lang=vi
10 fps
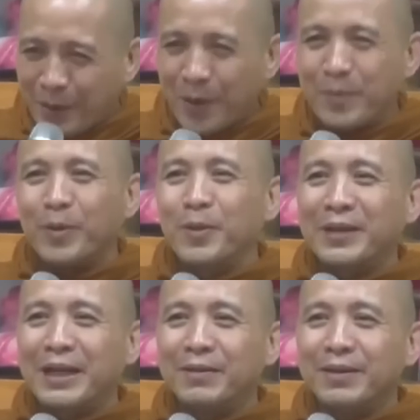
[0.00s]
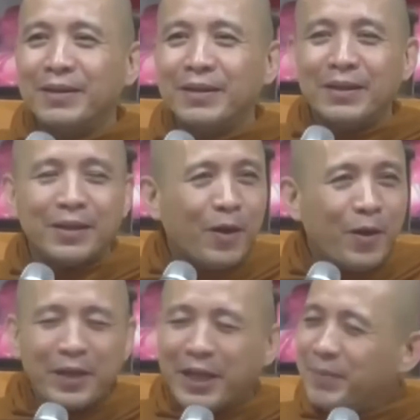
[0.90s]
thoát khỏi mọi khổ đau
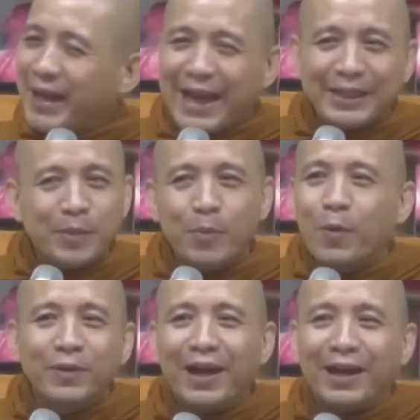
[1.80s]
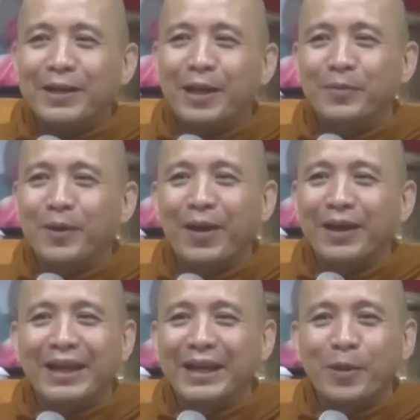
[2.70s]
còn nghiệp ác thì muôn đời nó không có
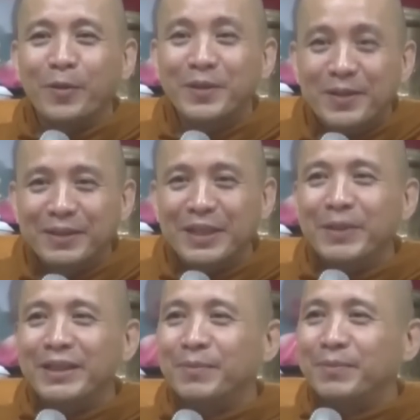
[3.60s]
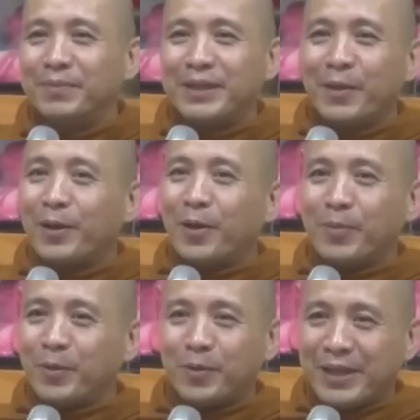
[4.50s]
là cái chỗ nương để mình mình thoát khỏi
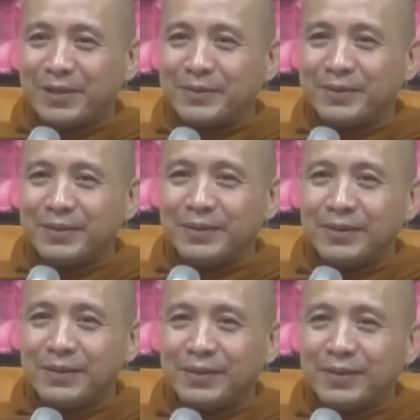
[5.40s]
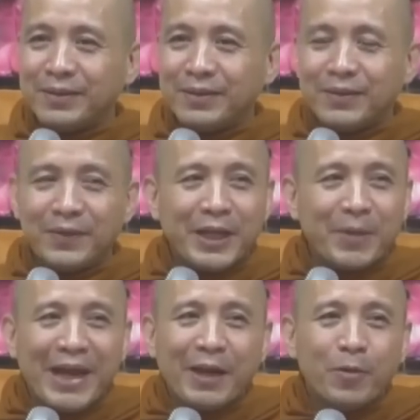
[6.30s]
mọi khổ đau và
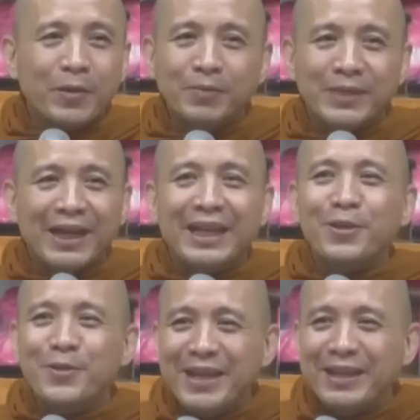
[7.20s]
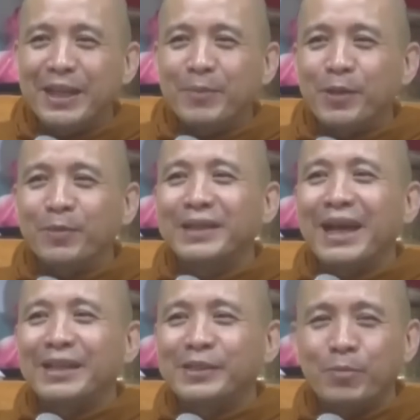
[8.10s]
nghiệp ác cũng không thể là duyên để mà chúng
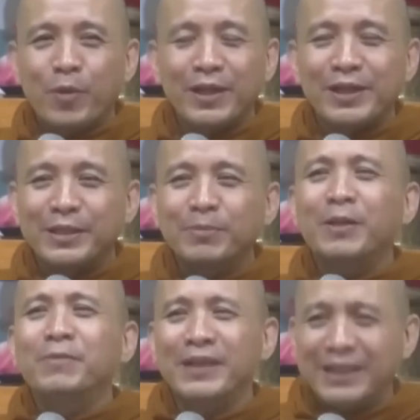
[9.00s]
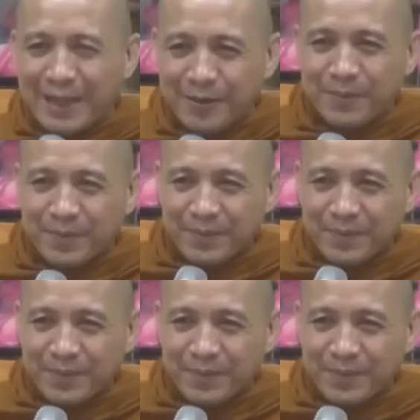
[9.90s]
ta sống một cái đời sống không phiền não